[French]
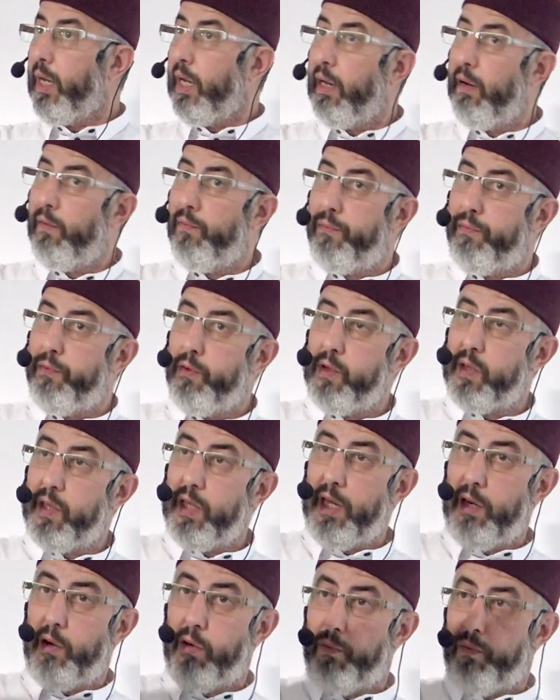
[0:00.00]
ils
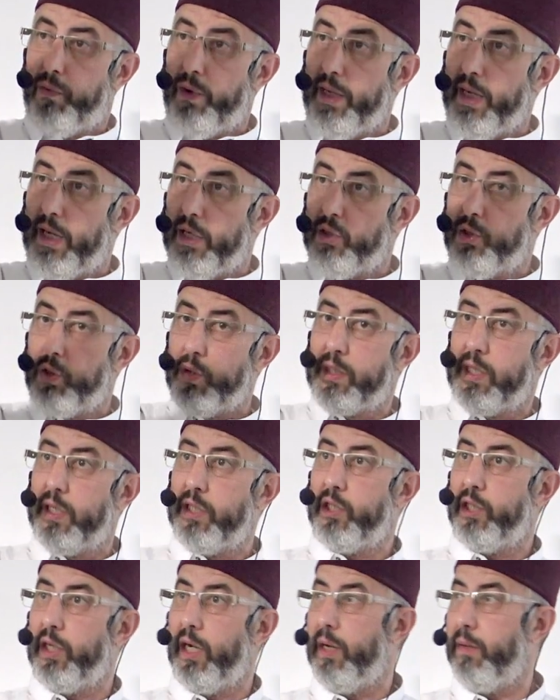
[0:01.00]
le voyage jusqu'à
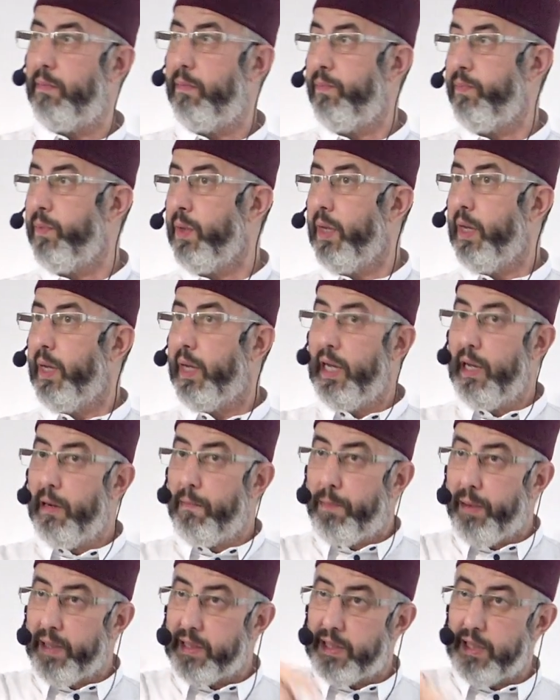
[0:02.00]
Sham. Et
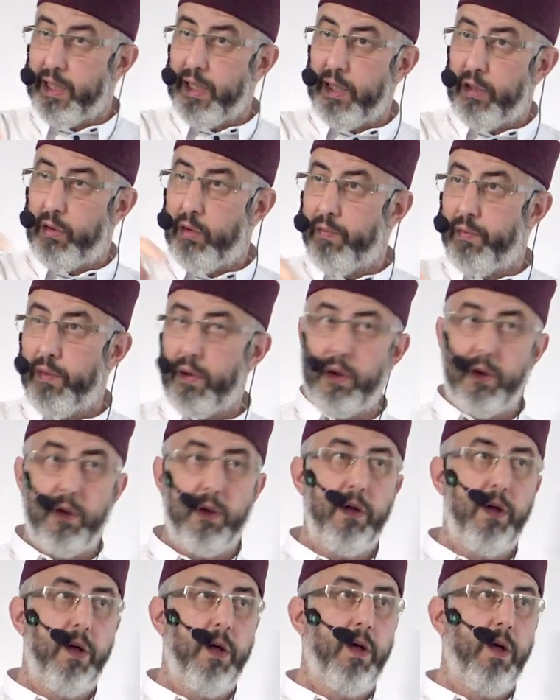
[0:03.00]
il passait
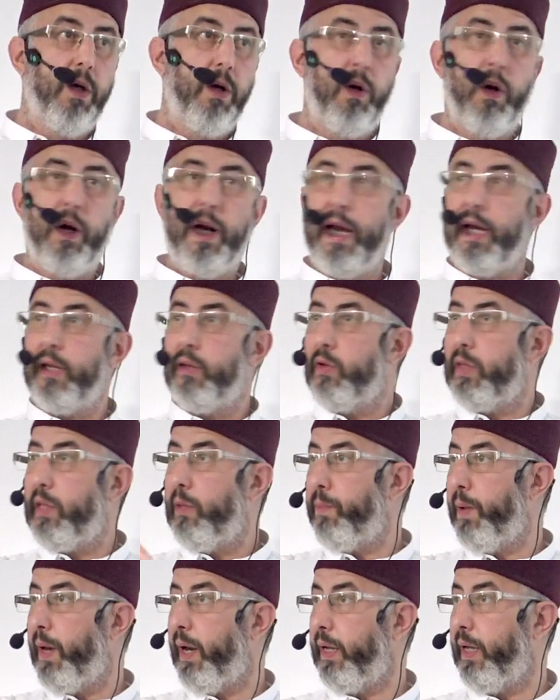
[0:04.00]
devant le lac de
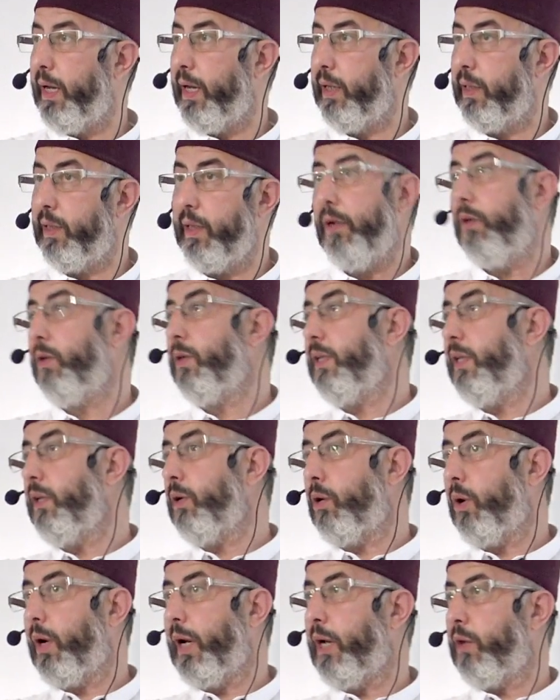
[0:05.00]
Tibériade. Et on dit
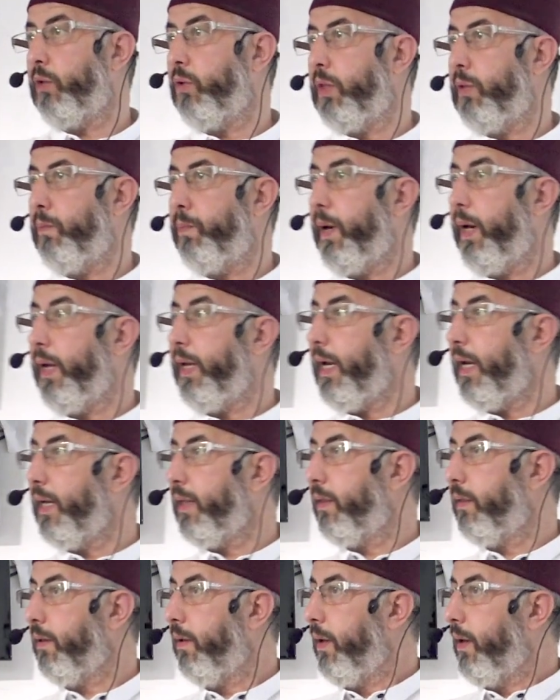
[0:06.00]
que le lac de
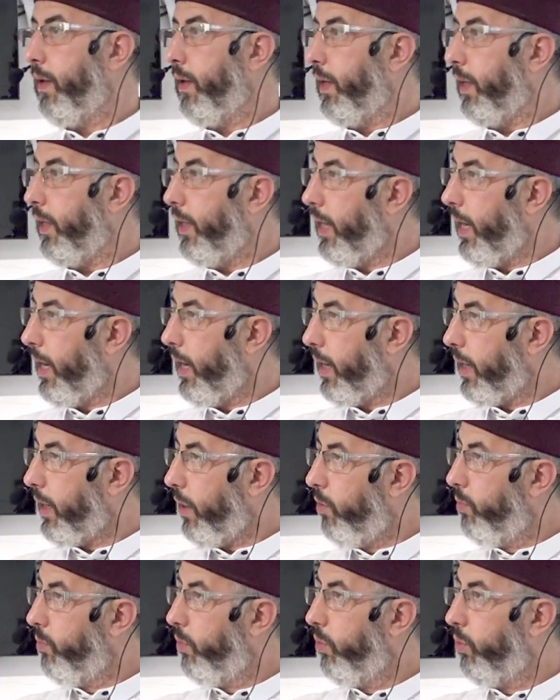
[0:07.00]
Tibériade, il y a
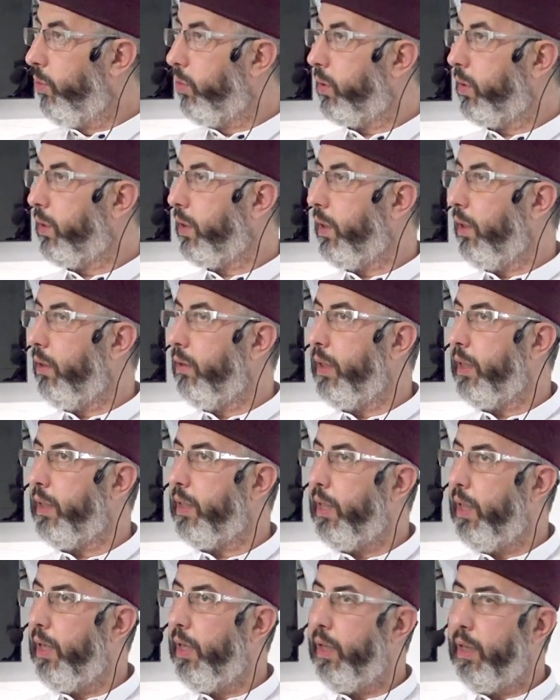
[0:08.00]
Qaum Lot qui ont
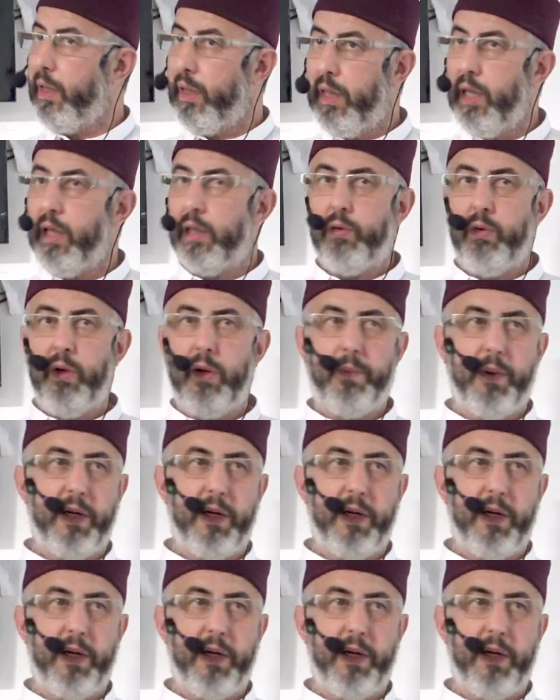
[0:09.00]
été détruits